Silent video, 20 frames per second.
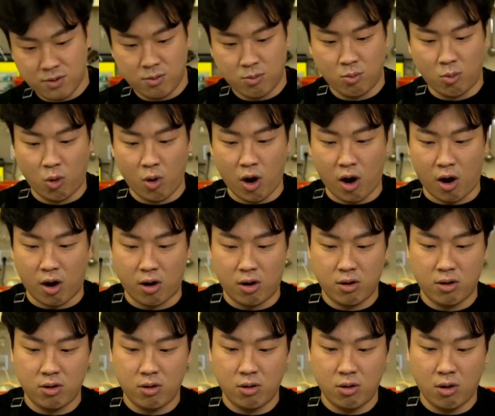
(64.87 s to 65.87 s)
뭐야
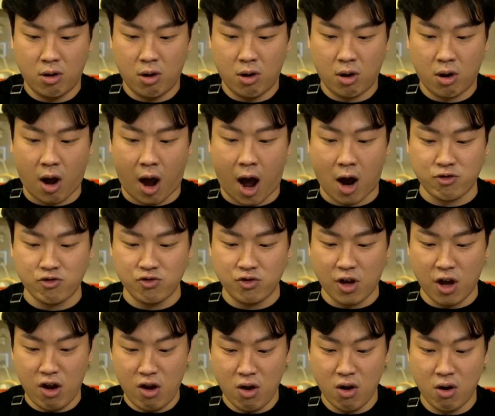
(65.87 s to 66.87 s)

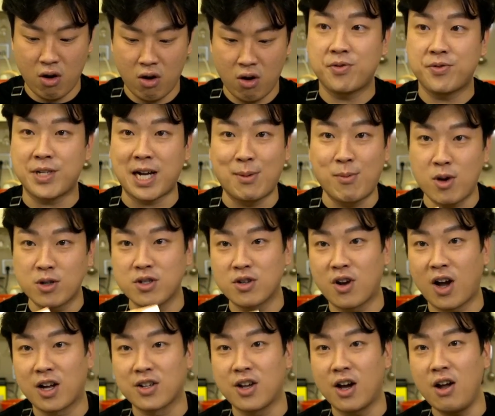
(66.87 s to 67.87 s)
가루인데? 짜먹는
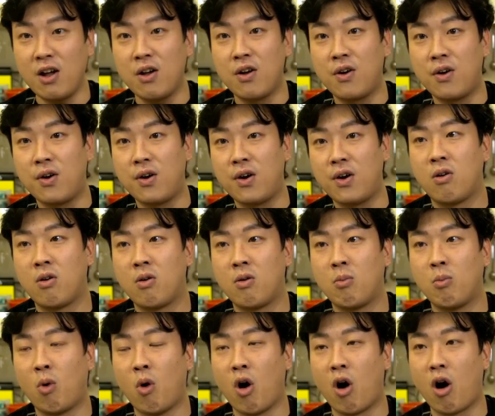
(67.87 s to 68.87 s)
거 아니야?
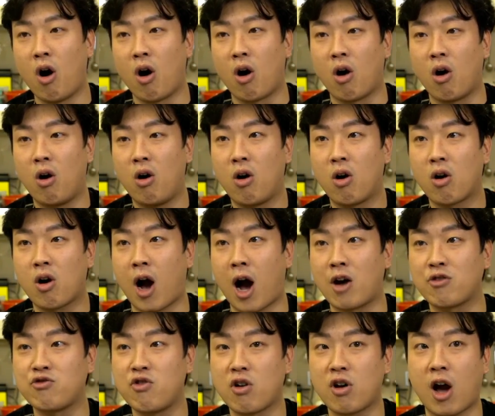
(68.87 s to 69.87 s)
뭐야
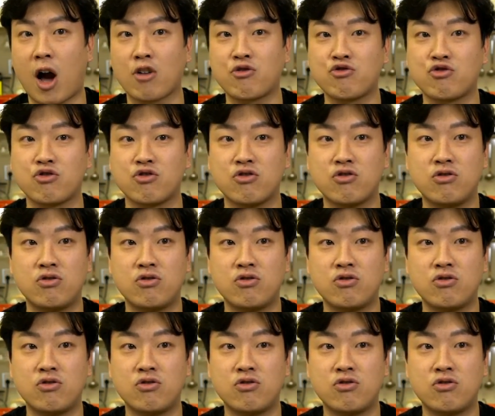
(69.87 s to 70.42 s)
가루야 가루